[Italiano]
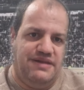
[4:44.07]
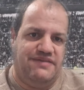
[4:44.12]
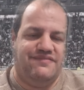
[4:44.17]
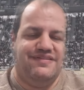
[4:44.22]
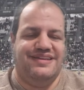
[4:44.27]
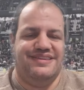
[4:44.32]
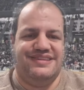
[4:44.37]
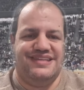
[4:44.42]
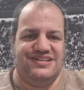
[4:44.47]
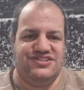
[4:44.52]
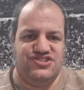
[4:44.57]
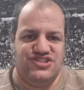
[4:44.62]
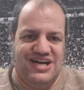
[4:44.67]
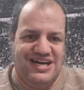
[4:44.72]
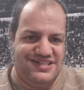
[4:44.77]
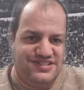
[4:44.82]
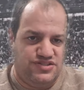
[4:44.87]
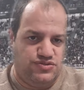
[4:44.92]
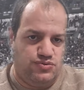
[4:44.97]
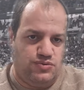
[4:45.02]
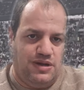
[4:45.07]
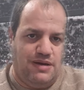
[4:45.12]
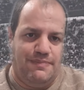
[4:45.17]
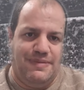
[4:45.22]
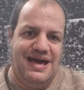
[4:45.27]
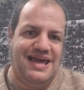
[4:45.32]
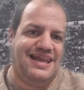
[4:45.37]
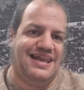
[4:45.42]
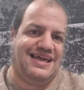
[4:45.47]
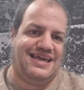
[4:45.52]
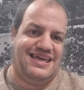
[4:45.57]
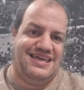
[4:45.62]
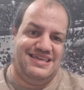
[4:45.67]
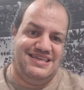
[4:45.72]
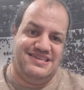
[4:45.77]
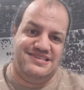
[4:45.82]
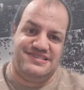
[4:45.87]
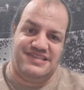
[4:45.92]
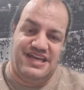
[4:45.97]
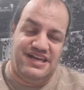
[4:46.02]
per avvantaggiarsi sulla palla che
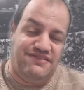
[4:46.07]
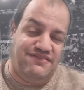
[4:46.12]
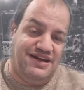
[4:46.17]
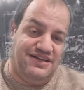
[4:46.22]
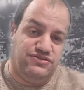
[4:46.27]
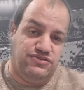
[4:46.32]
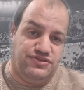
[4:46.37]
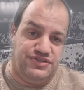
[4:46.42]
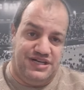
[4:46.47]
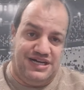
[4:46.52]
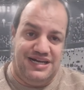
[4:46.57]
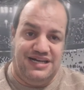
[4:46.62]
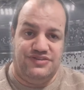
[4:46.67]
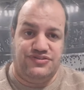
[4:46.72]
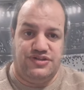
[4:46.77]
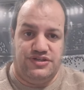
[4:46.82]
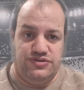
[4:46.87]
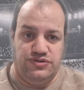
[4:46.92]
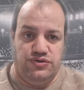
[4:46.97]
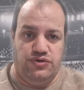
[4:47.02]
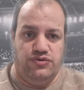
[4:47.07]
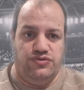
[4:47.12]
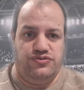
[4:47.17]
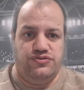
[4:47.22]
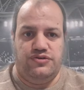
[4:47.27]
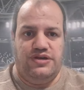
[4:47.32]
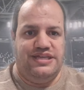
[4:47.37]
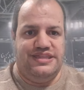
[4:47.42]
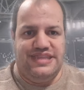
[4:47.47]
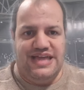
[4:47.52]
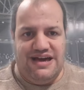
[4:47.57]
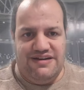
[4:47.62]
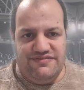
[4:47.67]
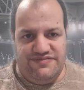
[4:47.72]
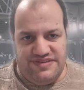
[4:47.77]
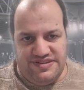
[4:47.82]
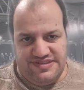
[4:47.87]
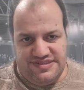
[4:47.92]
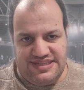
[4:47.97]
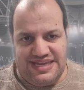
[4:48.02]
gli sta arrivando tra l'altro addosso e
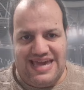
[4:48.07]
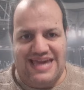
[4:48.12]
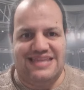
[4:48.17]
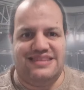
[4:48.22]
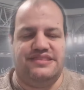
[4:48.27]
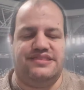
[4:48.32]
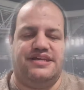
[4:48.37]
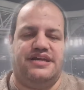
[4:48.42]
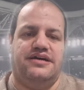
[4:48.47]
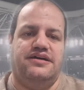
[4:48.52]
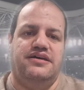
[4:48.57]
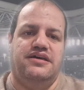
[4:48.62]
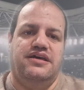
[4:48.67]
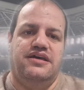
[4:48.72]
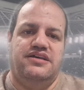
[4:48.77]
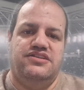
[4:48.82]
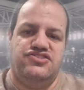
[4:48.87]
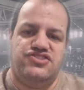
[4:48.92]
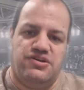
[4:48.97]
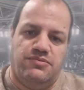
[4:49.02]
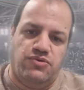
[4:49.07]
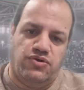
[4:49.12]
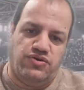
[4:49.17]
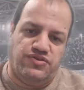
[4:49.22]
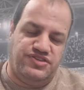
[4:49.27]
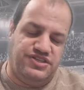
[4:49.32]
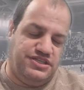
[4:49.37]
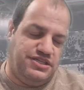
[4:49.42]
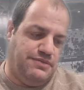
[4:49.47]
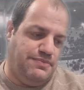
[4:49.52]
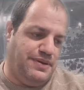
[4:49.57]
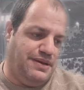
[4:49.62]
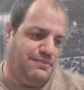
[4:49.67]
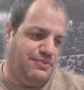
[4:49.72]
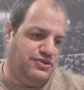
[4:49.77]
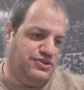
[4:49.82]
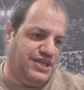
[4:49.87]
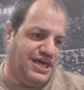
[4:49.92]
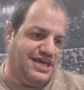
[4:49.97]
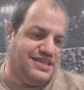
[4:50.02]
Dumfries che entra, diciamo così, di
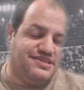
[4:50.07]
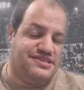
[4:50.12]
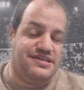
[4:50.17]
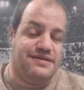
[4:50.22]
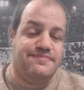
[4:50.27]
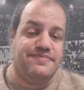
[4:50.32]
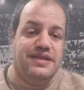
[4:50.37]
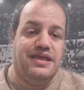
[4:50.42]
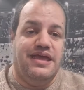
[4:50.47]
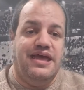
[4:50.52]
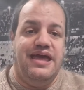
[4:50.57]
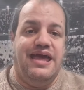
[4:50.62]
prepotenza